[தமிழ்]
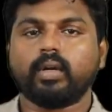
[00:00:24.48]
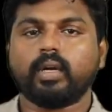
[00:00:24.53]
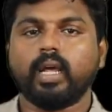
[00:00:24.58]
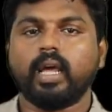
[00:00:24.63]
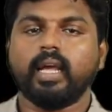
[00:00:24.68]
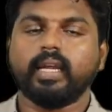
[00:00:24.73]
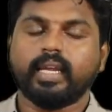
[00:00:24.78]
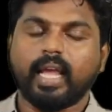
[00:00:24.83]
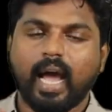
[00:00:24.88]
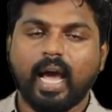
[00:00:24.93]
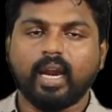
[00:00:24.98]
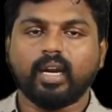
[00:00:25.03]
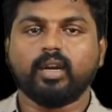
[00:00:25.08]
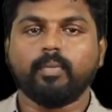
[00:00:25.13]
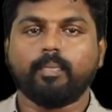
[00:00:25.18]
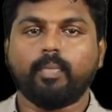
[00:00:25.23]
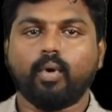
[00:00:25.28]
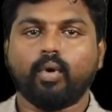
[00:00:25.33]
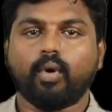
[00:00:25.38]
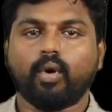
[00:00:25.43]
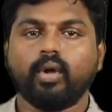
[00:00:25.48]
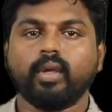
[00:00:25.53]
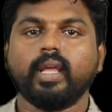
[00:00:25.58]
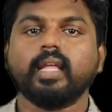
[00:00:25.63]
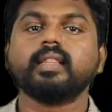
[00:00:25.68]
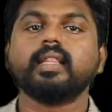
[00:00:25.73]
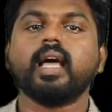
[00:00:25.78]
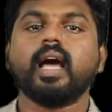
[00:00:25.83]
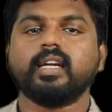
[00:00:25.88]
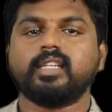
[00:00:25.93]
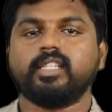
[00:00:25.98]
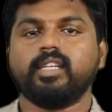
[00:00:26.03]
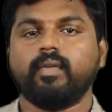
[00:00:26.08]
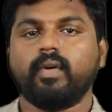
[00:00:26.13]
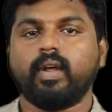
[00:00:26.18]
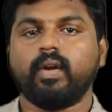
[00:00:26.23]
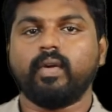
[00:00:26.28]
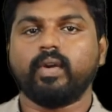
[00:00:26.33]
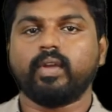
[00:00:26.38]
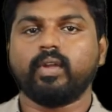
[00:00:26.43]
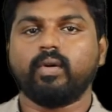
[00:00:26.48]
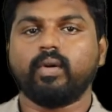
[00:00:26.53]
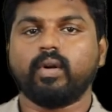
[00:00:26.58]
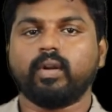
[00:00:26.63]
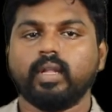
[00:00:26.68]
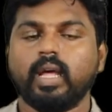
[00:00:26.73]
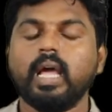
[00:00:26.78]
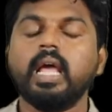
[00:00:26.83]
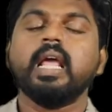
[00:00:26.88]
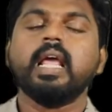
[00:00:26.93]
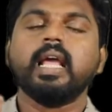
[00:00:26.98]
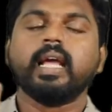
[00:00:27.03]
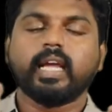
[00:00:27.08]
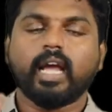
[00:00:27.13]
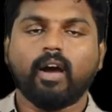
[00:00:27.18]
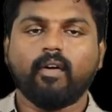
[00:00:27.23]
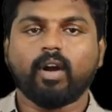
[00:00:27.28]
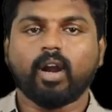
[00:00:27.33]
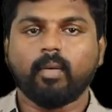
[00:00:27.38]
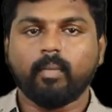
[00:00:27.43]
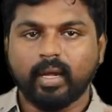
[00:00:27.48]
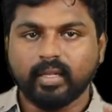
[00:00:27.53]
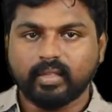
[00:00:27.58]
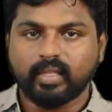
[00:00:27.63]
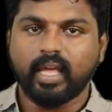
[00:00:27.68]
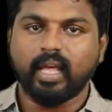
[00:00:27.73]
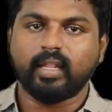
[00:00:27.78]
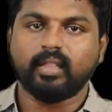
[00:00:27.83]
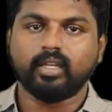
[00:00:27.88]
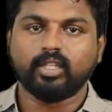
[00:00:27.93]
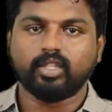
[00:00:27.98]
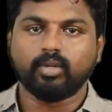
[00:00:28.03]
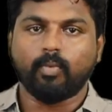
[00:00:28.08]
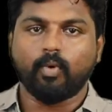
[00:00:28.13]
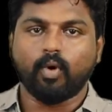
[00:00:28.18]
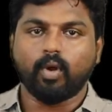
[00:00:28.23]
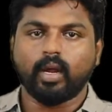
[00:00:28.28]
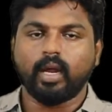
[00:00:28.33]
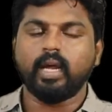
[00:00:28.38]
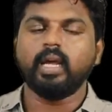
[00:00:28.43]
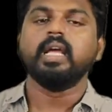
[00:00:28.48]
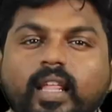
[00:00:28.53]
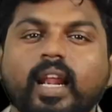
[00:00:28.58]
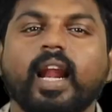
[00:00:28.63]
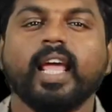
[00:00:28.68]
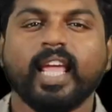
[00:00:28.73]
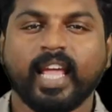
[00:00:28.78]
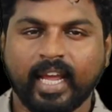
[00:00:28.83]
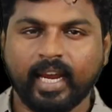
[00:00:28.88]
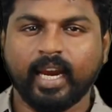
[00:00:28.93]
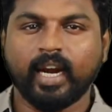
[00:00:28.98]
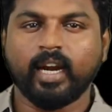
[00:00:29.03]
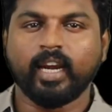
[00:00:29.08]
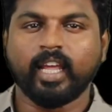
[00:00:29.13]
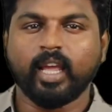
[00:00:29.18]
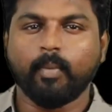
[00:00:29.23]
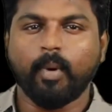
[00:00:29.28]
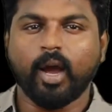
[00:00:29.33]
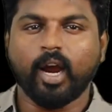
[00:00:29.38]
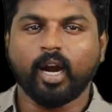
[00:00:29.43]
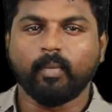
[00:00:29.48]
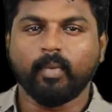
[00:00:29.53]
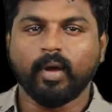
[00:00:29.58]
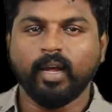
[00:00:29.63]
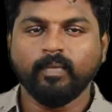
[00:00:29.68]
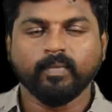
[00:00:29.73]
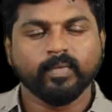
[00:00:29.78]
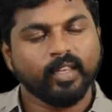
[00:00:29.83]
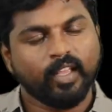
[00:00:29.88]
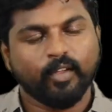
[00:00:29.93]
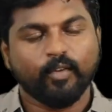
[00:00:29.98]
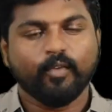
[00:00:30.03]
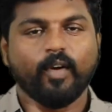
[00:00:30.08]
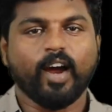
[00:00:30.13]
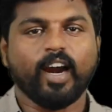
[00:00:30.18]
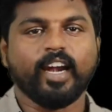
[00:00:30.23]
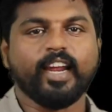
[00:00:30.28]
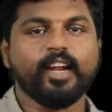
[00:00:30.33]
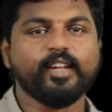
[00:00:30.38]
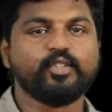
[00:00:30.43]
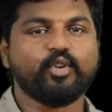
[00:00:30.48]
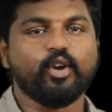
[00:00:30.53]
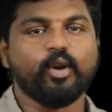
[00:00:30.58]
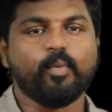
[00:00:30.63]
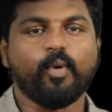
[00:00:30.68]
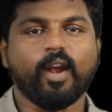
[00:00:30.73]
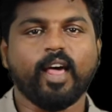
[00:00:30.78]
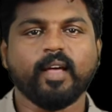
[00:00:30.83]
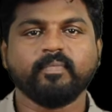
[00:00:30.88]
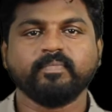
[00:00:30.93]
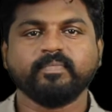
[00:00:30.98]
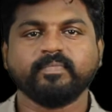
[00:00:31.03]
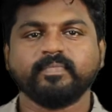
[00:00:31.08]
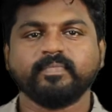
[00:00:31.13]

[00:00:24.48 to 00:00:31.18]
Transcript: ஓட்டை யாருக்கு போடுறோம் எந்த ஆட்சி வர வைக்கணுன்றதை கவனமாக தேர்ந்தெடுத்து போடுங்க இதெல்லாம் எங்கன்னு நீங்கள் பார்க்கணுமா வாங்க நிகழ்ச்சிக்குள்ள போகலாம்